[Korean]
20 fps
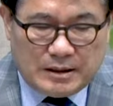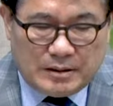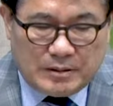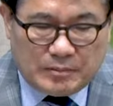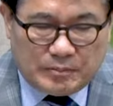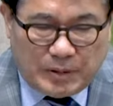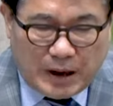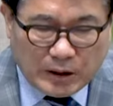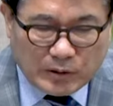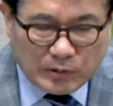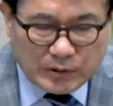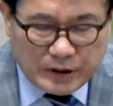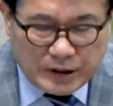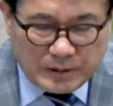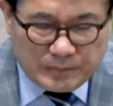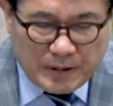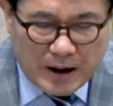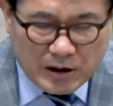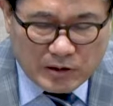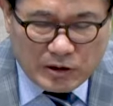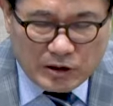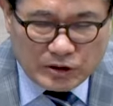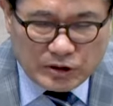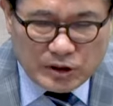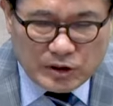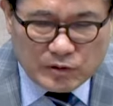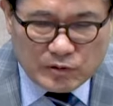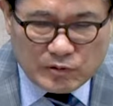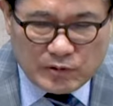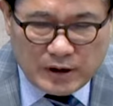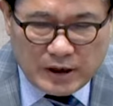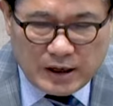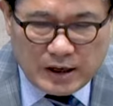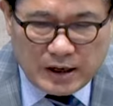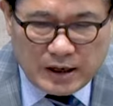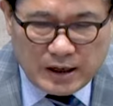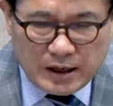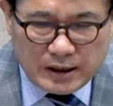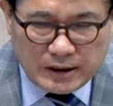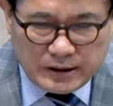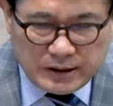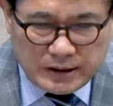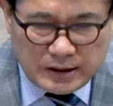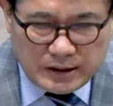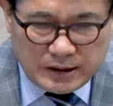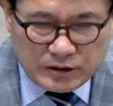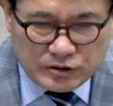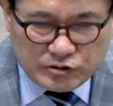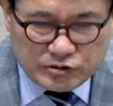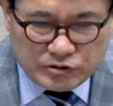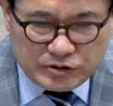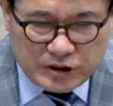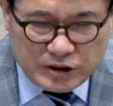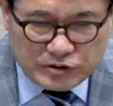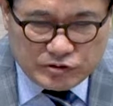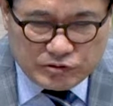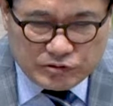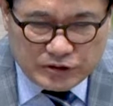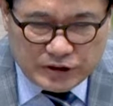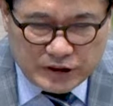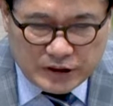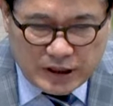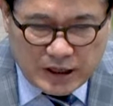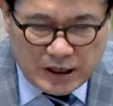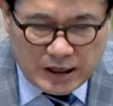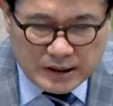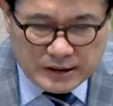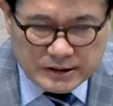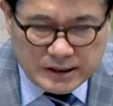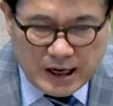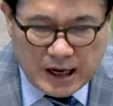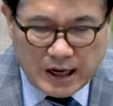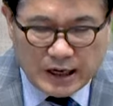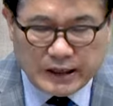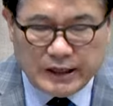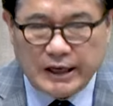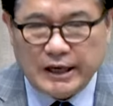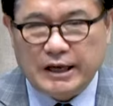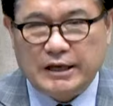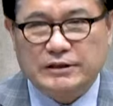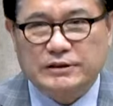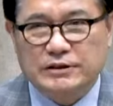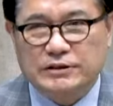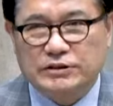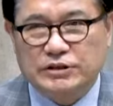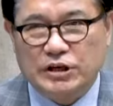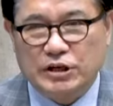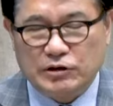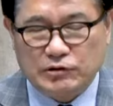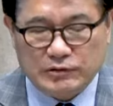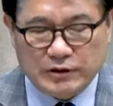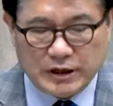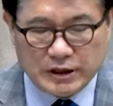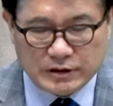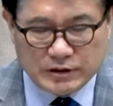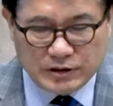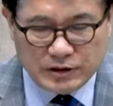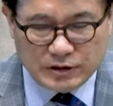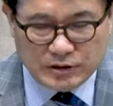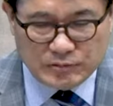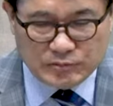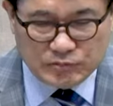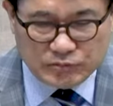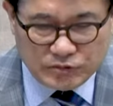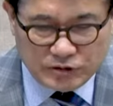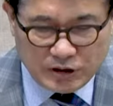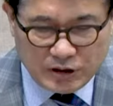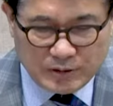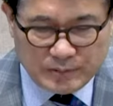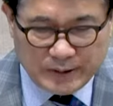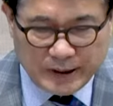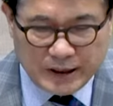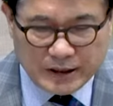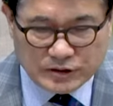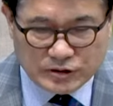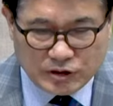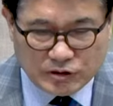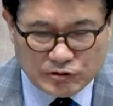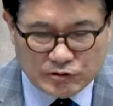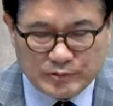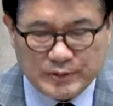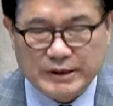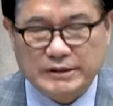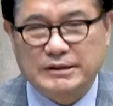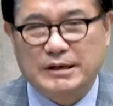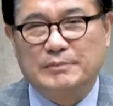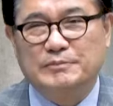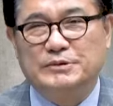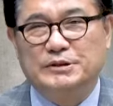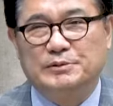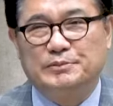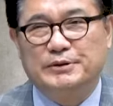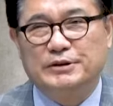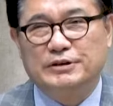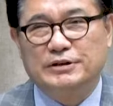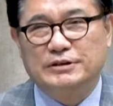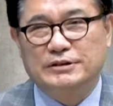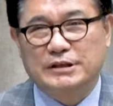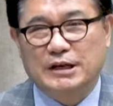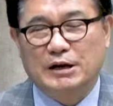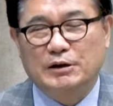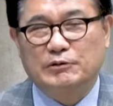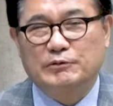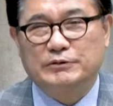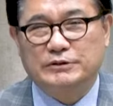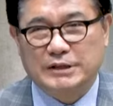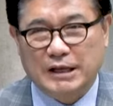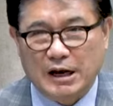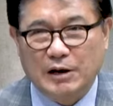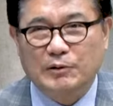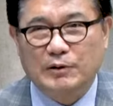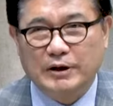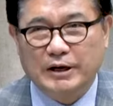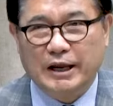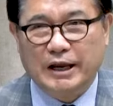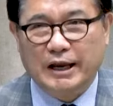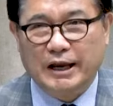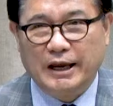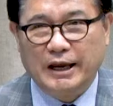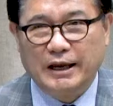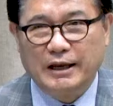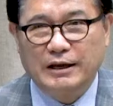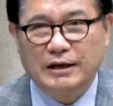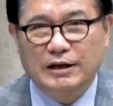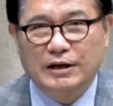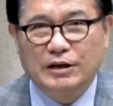바로 이 박헌영과 이 주세주기가 상해에서 체류하던 무렵에 1932년 4월에